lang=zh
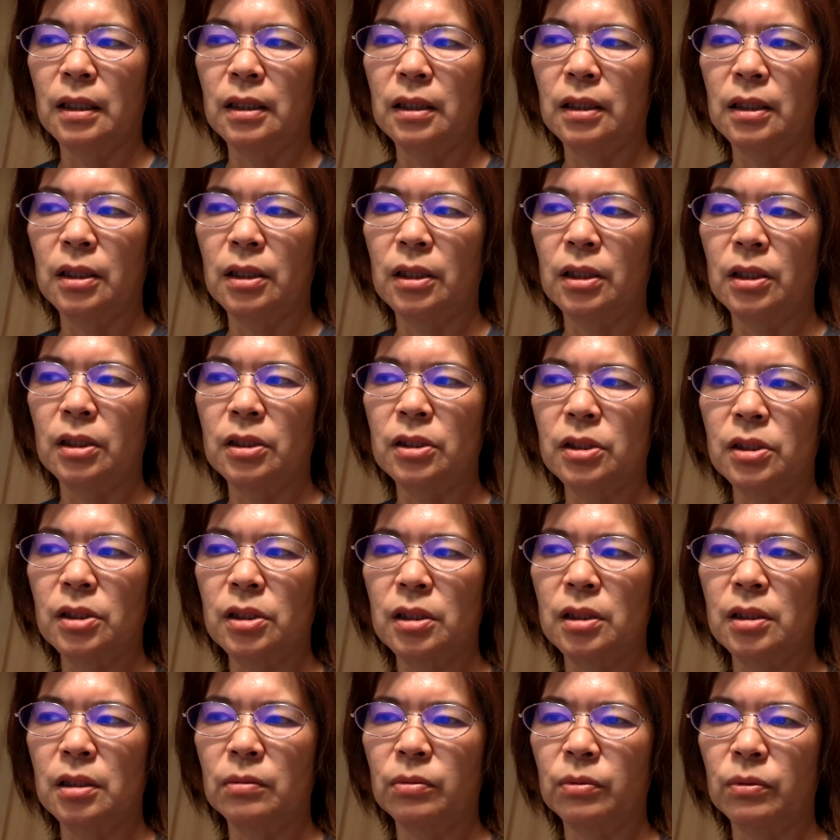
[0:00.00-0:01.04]
你
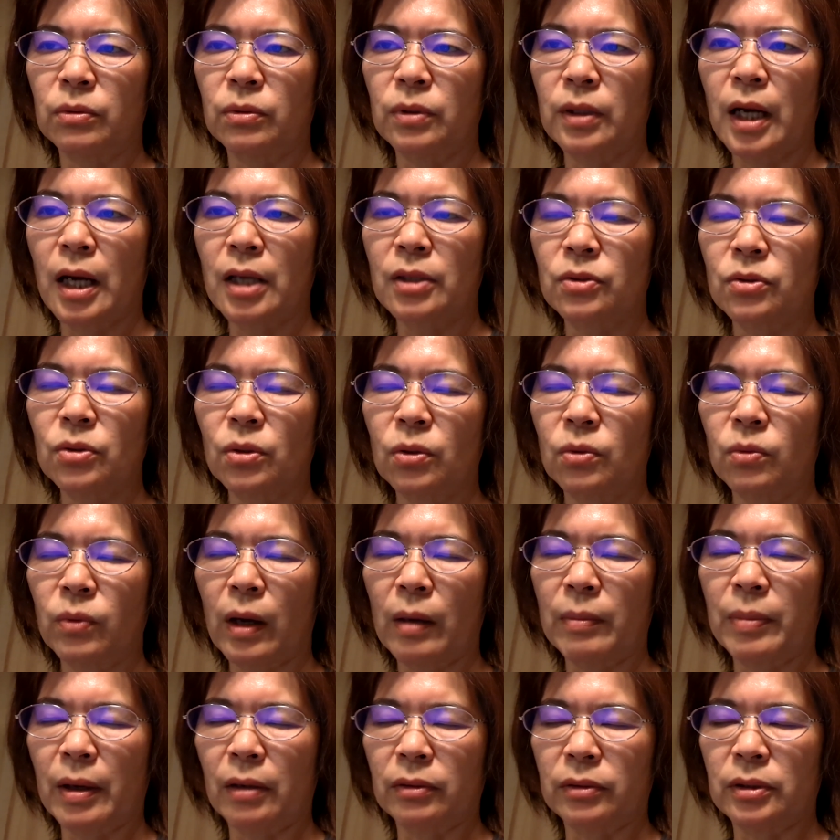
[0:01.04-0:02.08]
是不看重
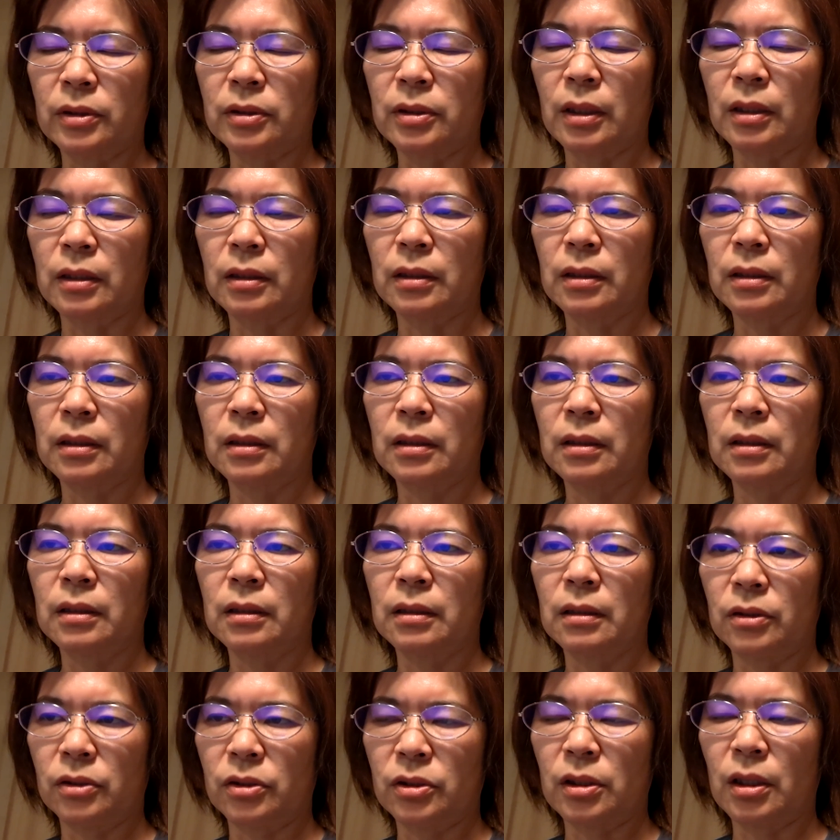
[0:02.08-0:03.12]
外表的人
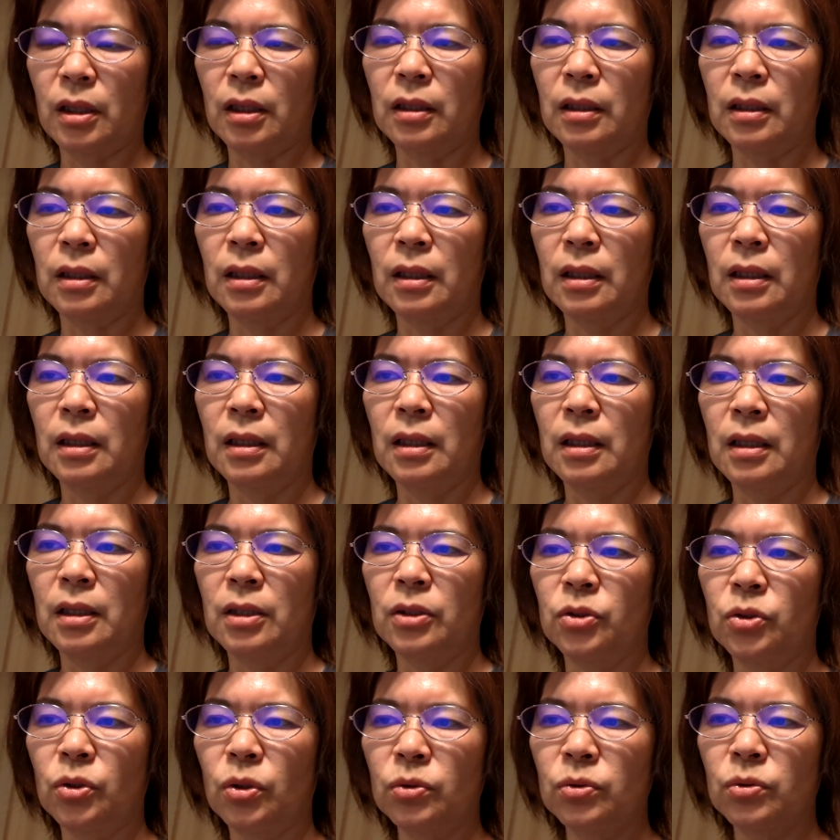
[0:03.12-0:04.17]
的神。
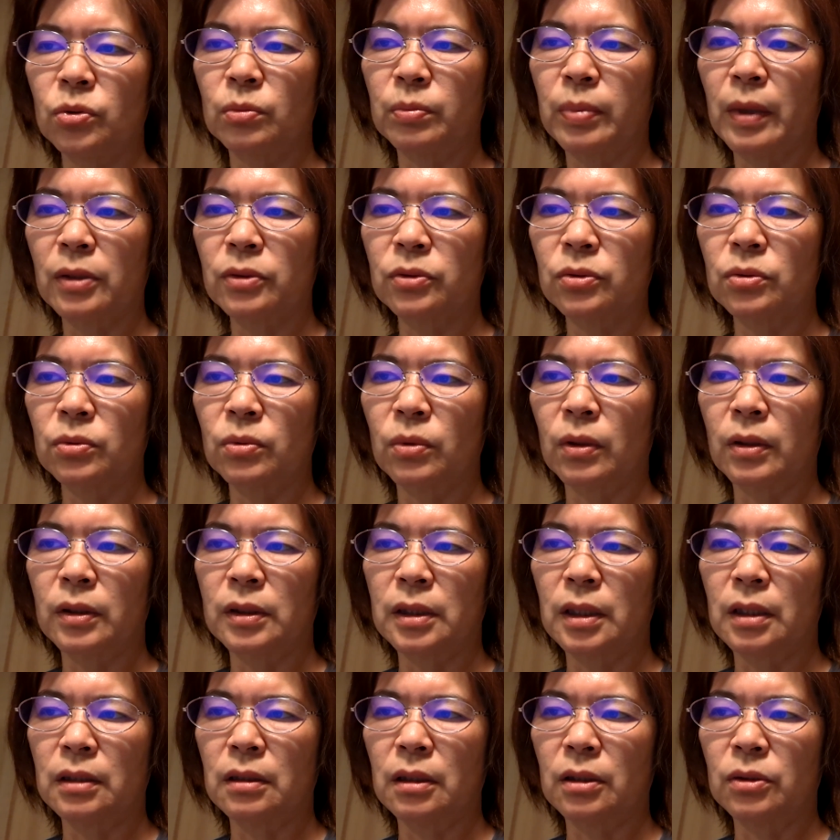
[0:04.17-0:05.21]
求主帮助我，
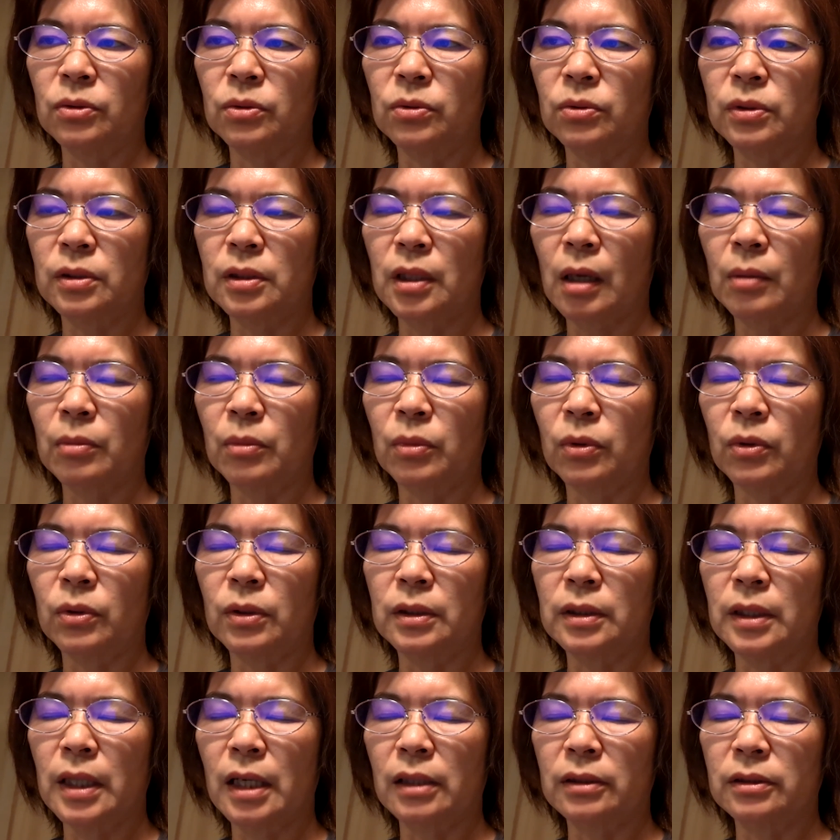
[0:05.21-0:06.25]
也能如萨摩
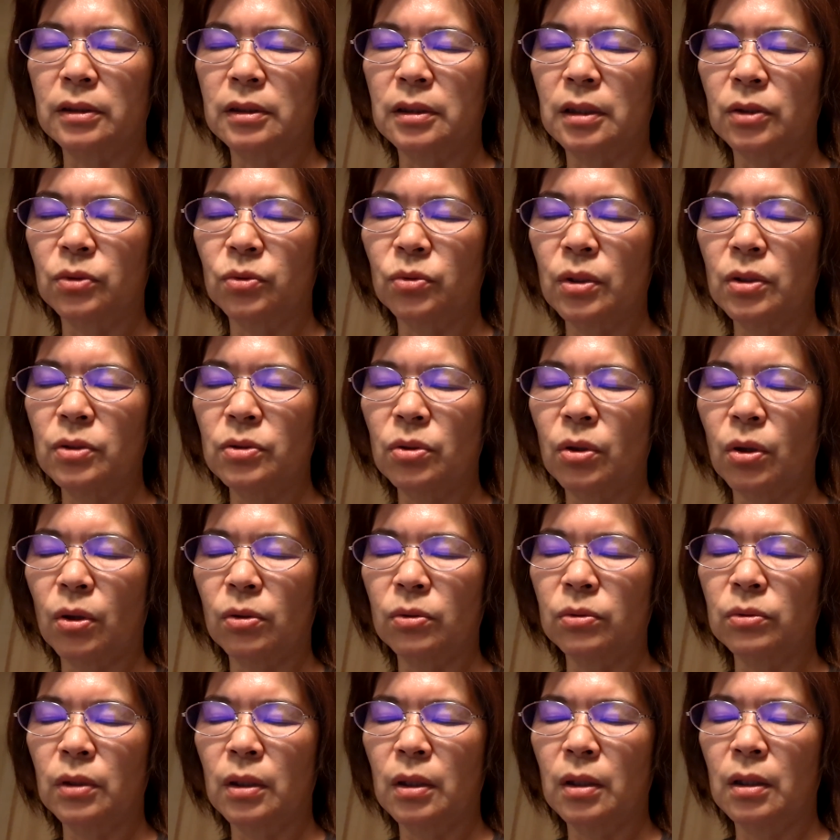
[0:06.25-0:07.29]
尔那样子的尊
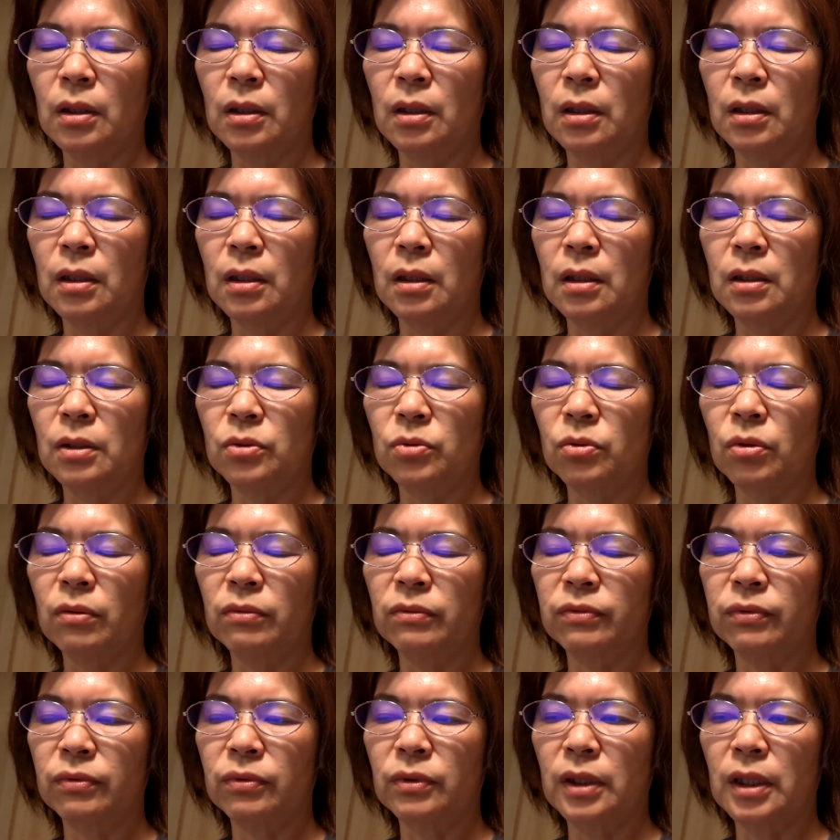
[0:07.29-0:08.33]
崇、
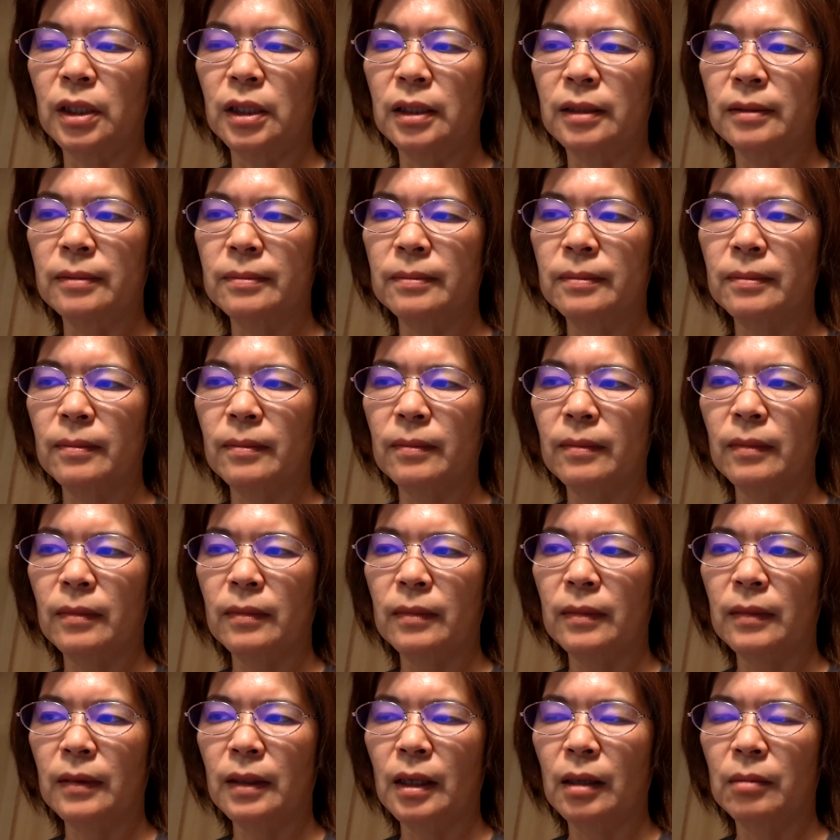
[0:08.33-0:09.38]
顺服你，
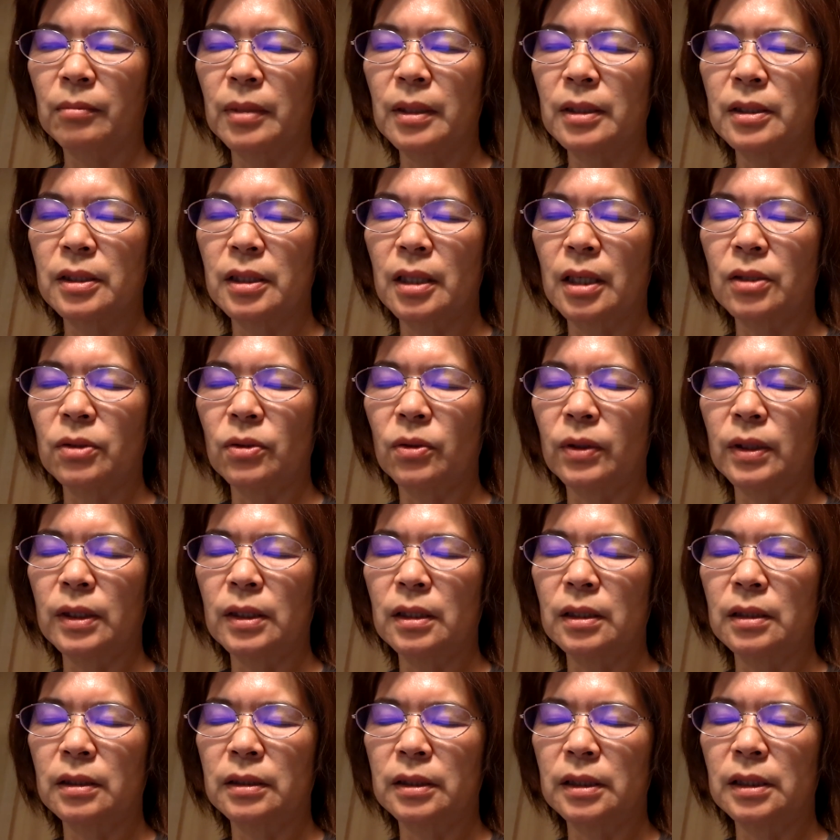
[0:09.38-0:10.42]
并且有一
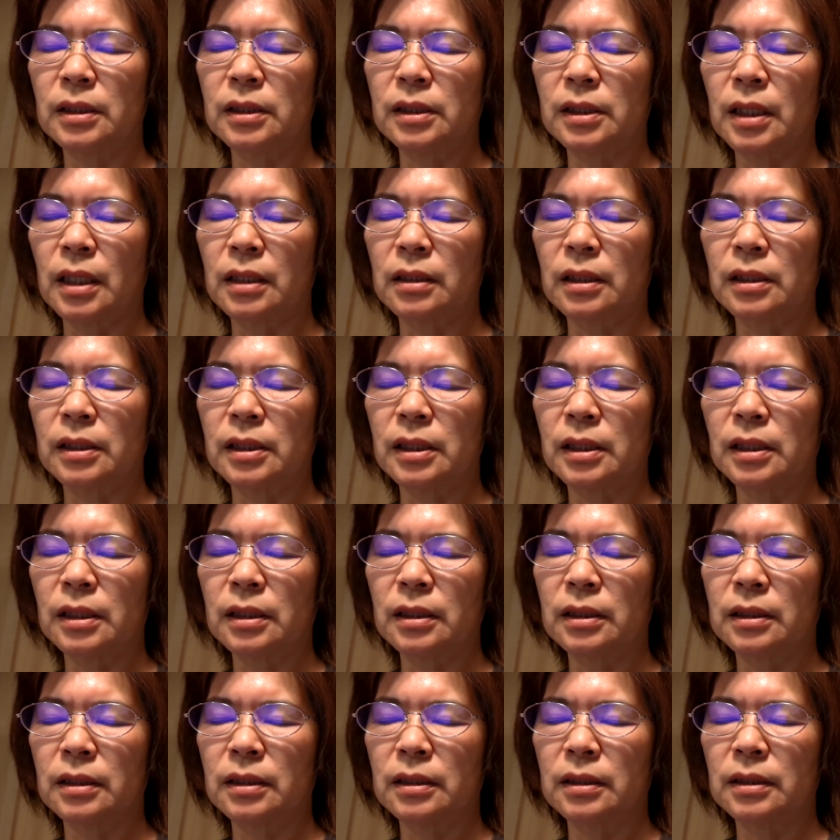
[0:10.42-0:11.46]
颗敬虔的
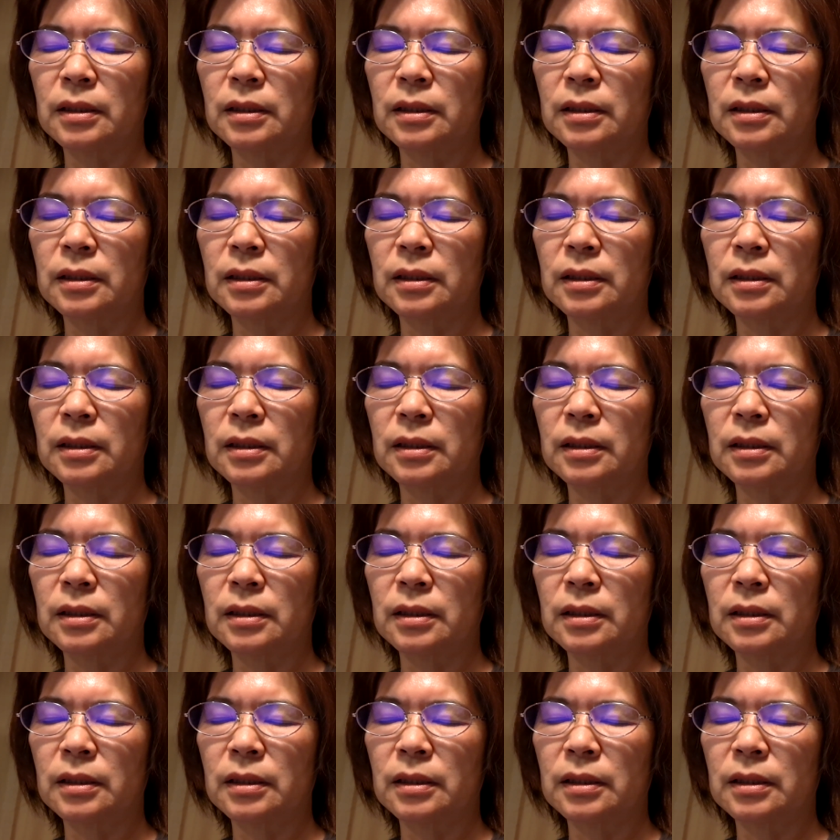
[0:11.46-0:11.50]
心。